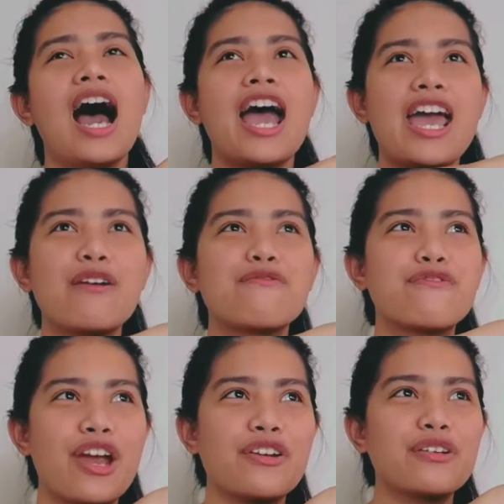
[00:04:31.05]
I am
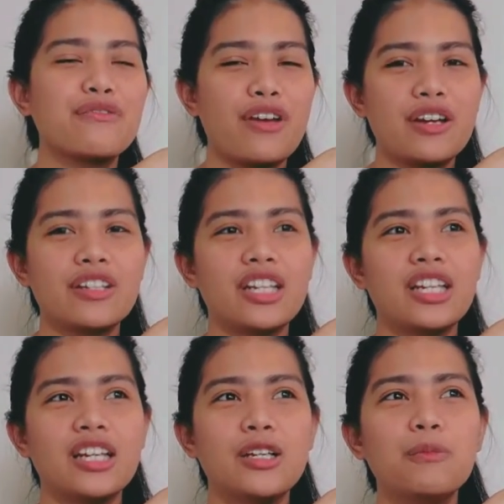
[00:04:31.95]
very,
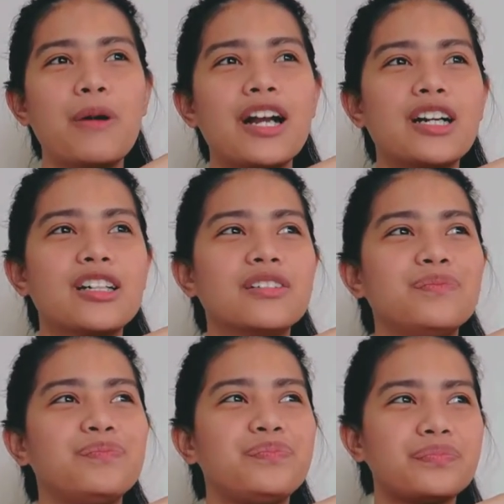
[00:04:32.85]
very, yung parang
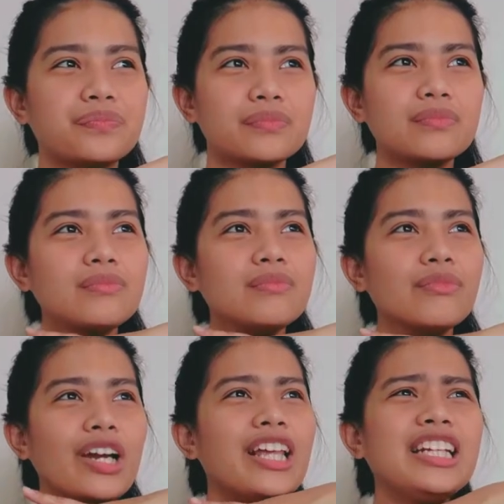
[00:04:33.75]

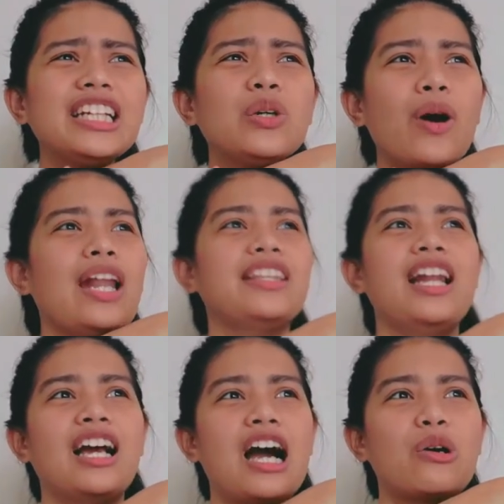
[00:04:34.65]
Ah, naniniwala
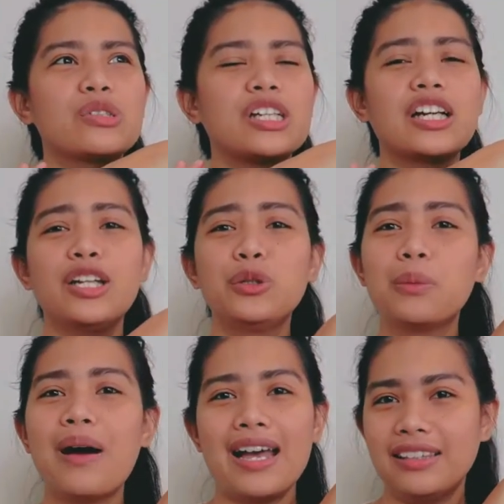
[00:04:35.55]
talaga ako sa
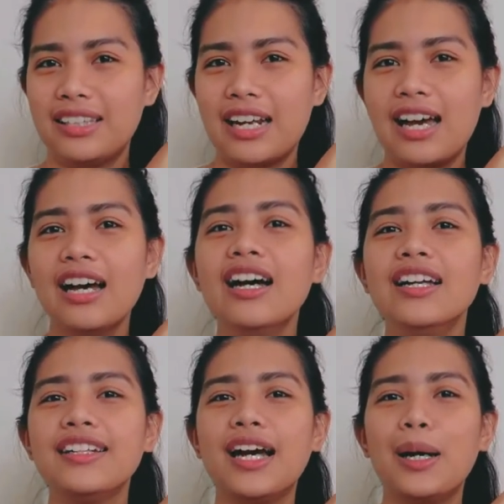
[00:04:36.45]
ganung mantra
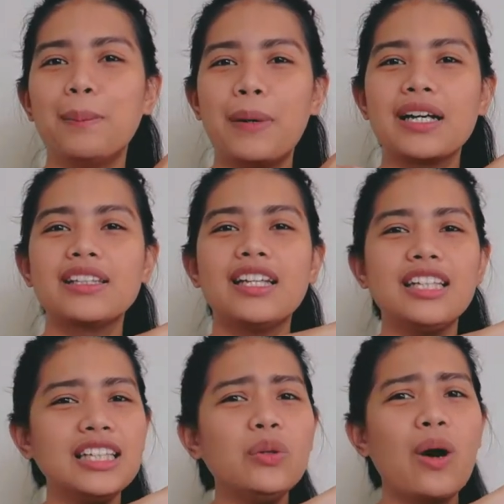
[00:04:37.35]
na pag
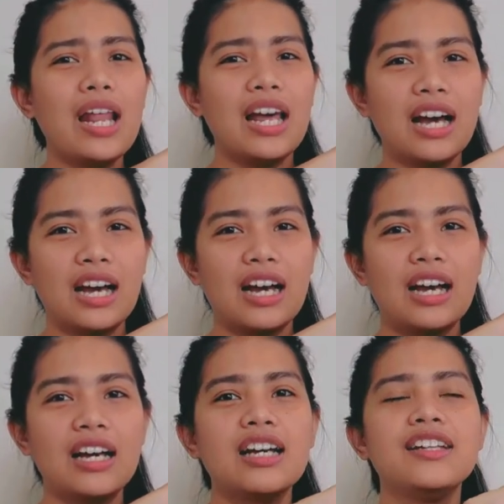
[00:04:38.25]
naniniwala ka
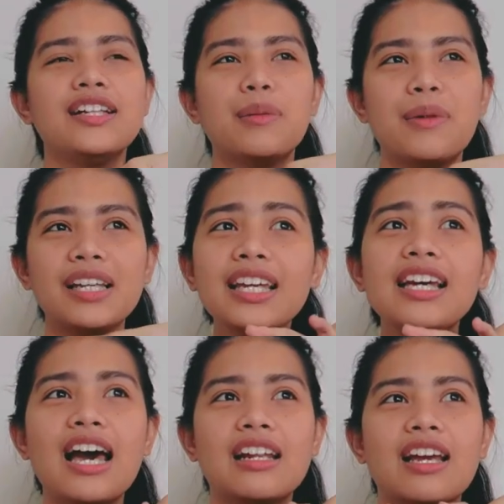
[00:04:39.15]
na
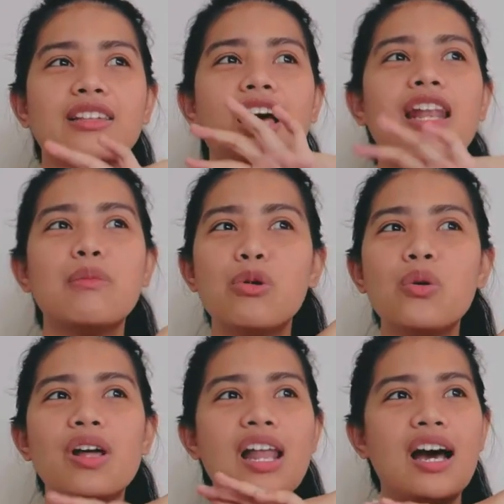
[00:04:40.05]
mangyayari at alam mo
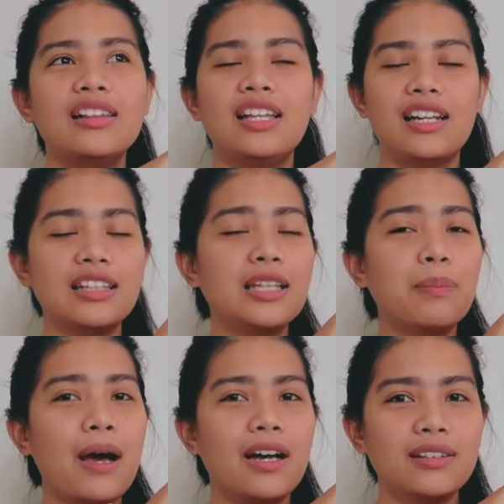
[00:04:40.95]
wala kang
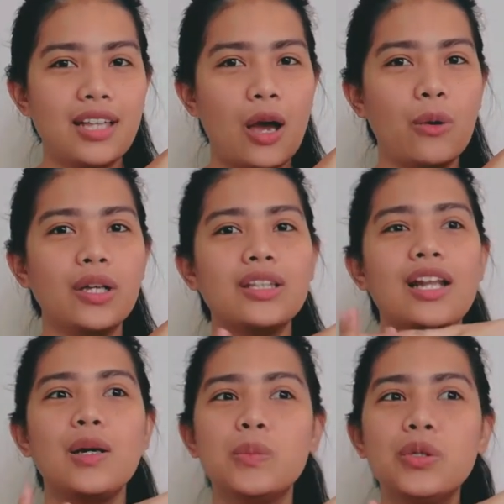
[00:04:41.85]
tinatapakang tao at
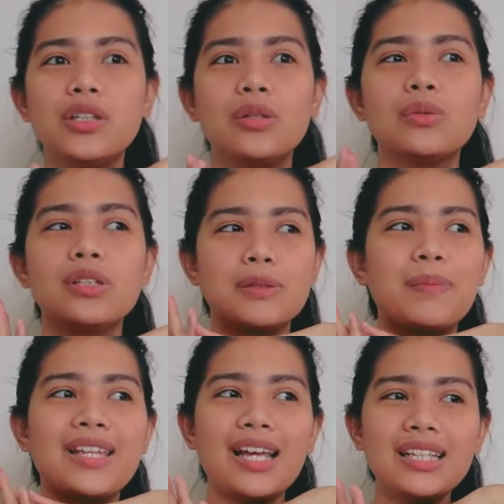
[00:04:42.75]
alam mo na yung
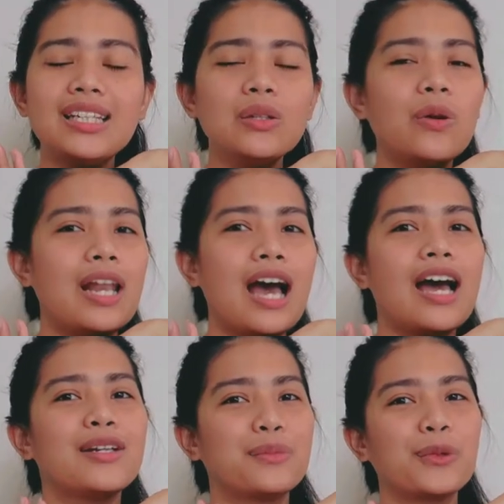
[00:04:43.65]

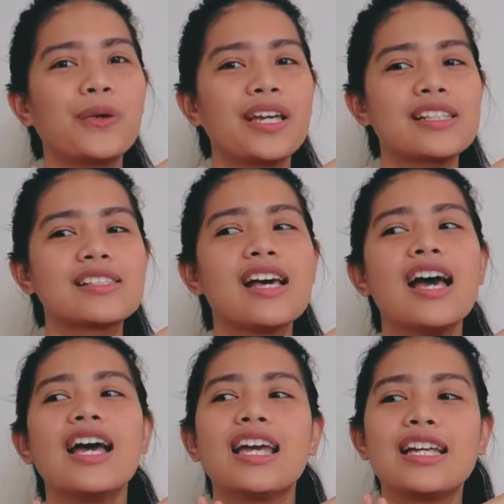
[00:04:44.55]
pinaniniwalaan mo is
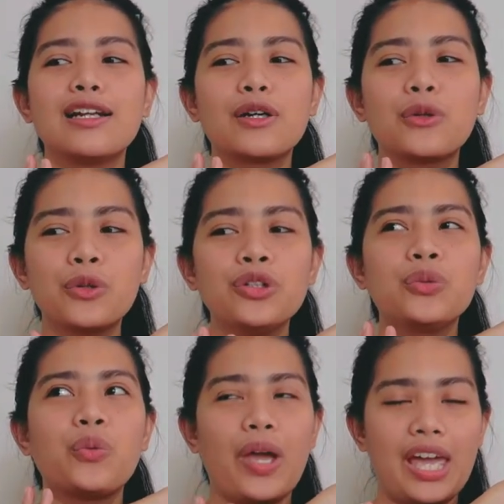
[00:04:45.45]
in a good
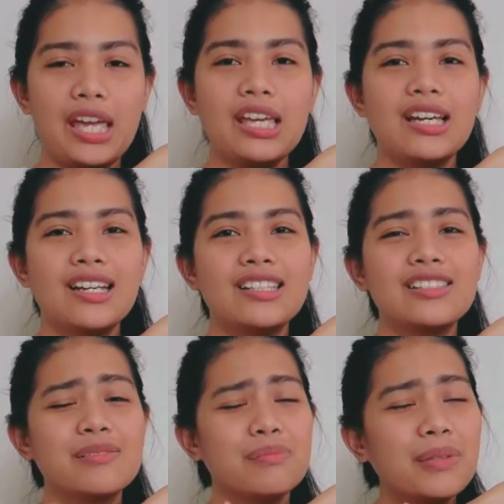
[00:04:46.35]
way,
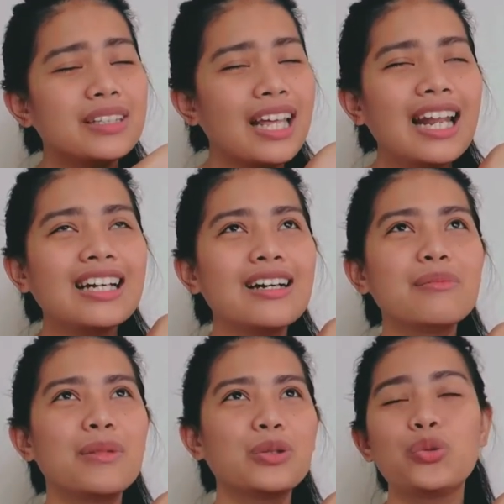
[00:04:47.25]
ma
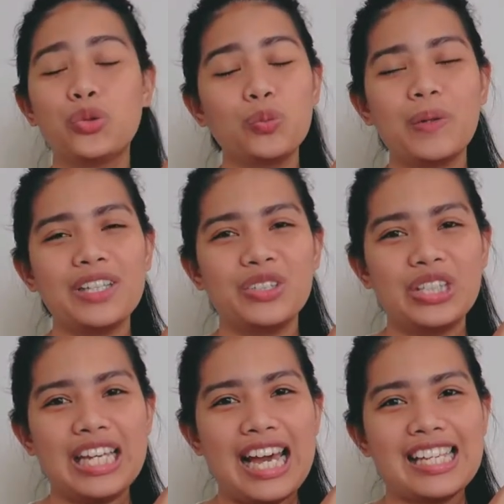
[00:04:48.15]
talagang matutupad
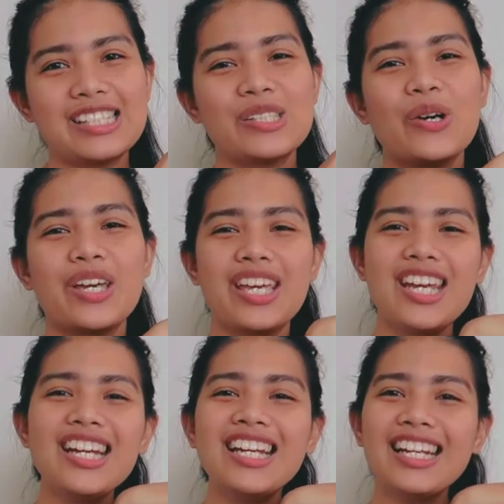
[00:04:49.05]
yun guys. So
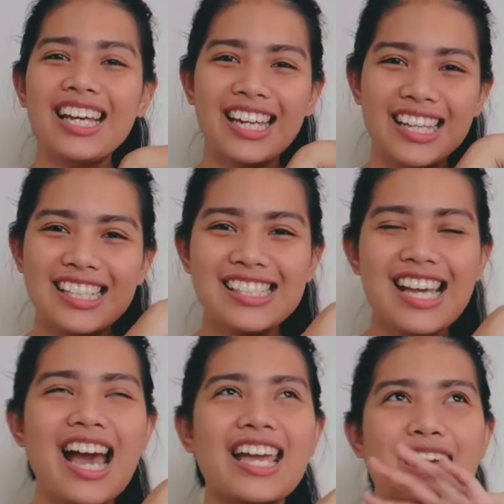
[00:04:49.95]
here is,
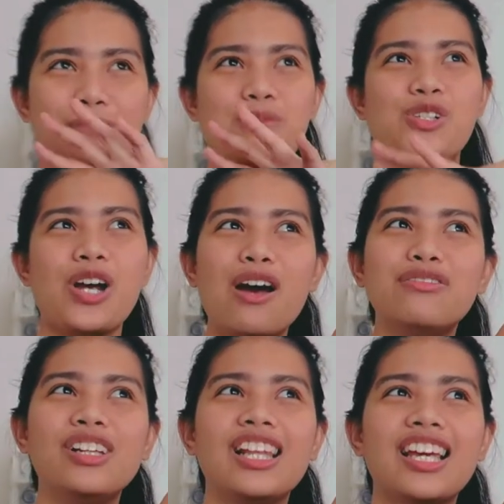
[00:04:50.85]
I am
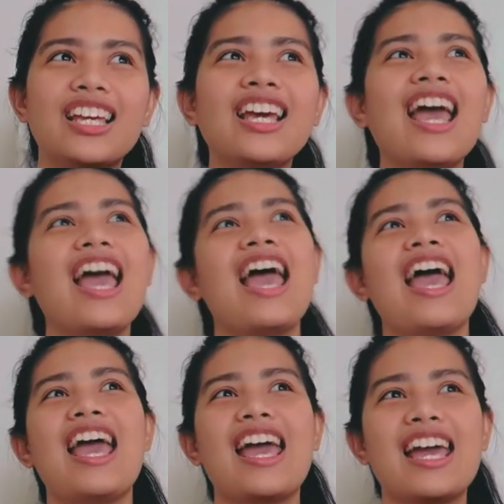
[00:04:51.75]
traveling
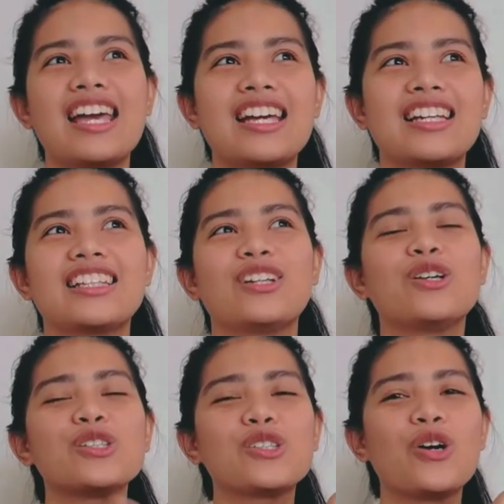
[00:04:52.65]
and
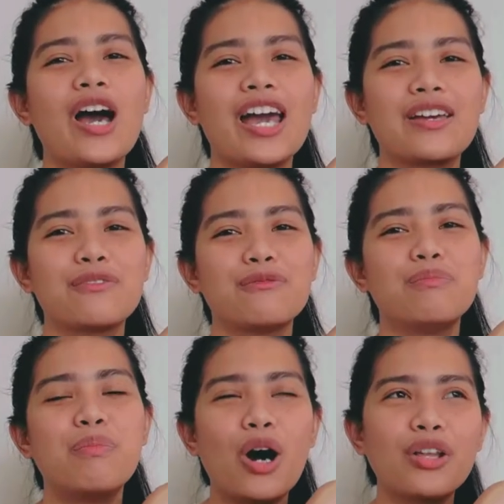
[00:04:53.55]
also I
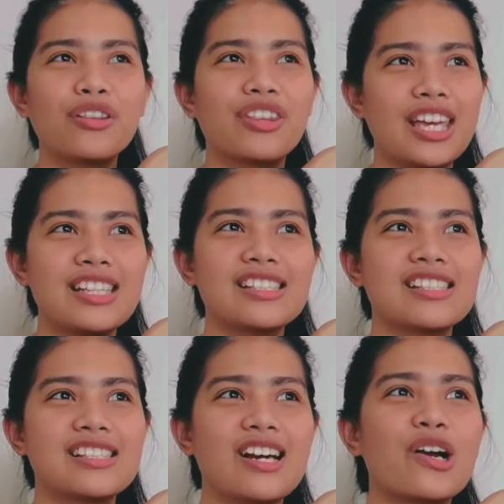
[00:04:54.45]
bought things
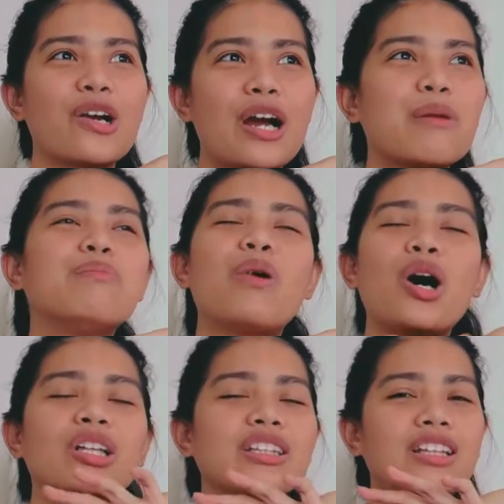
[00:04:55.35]
or I uh,
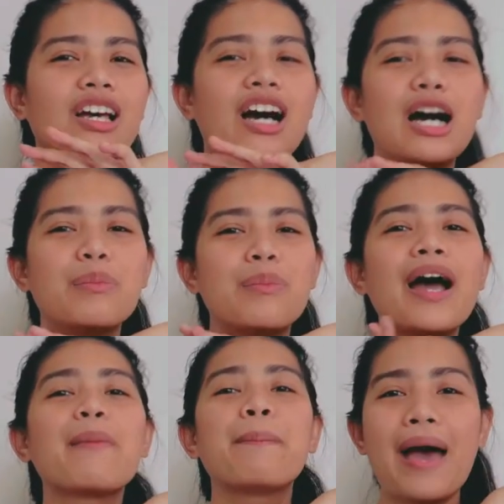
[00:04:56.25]
bought uh,
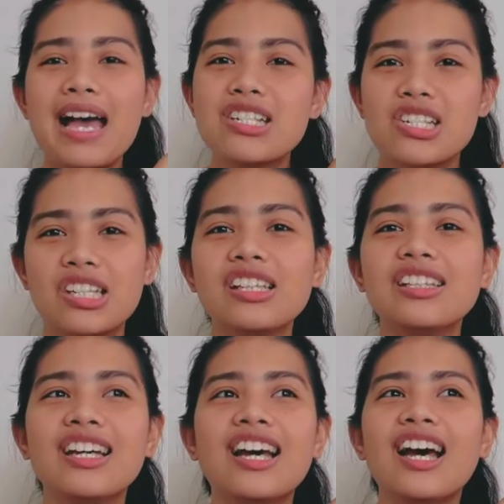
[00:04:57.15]
my
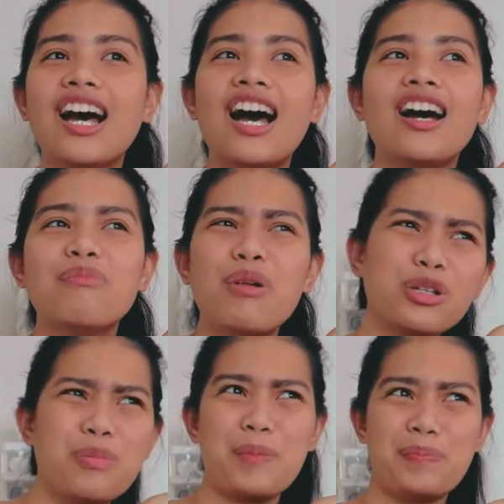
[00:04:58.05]
passion,
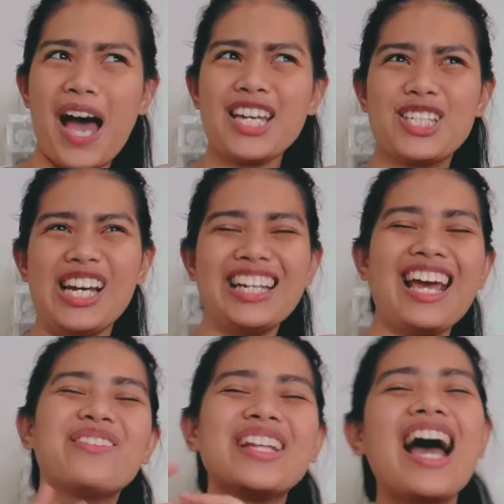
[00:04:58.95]
bought my passion,
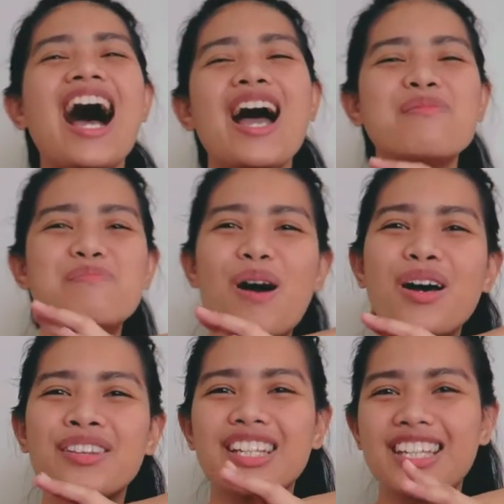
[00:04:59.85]
I mean, I
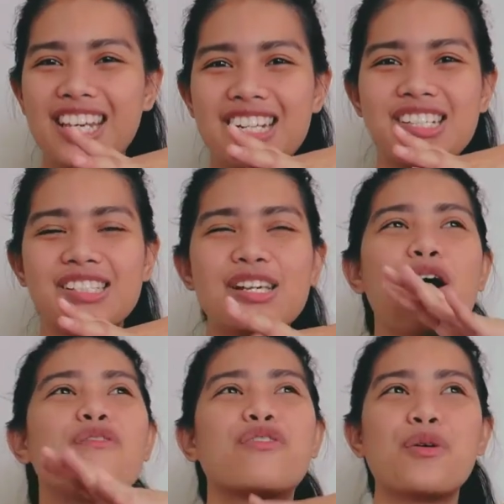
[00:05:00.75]
bought the gears
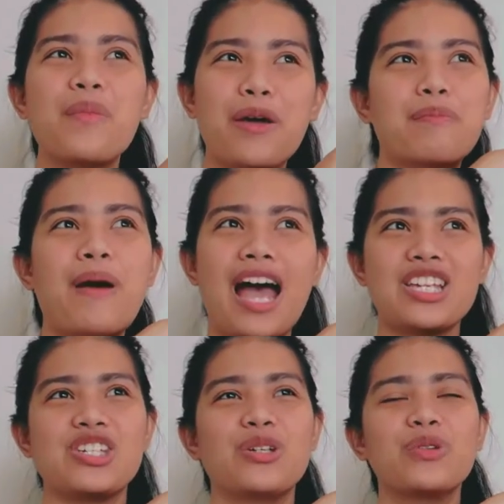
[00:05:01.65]
for my
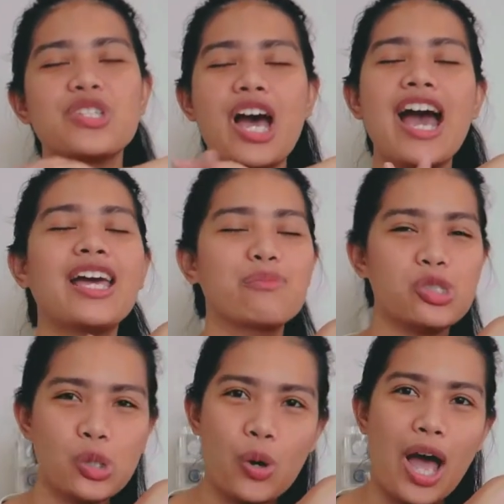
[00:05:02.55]
passion, which I am
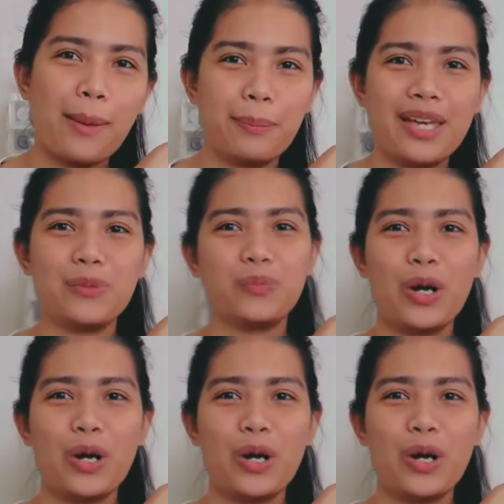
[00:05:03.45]
so happy and